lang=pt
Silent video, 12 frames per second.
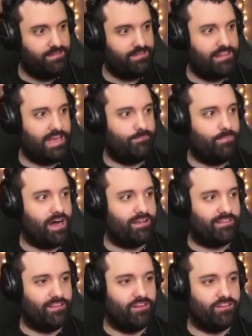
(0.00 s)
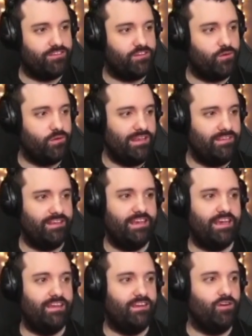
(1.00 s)
that boss looks so easy
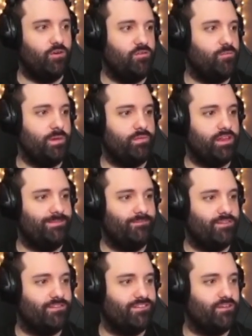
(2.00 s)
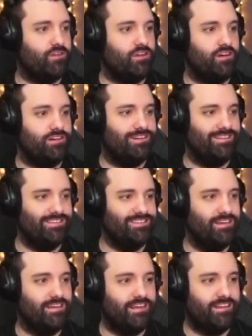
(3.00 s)
and it holds people up for so long.
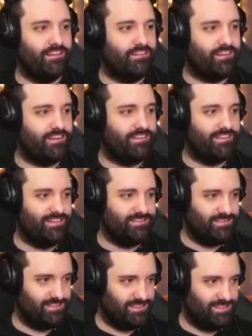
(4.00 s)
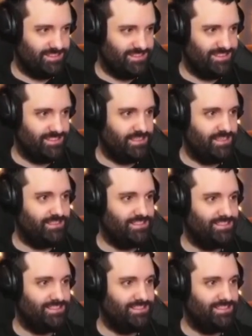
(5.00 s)
This is the one just... that where I was. Ah,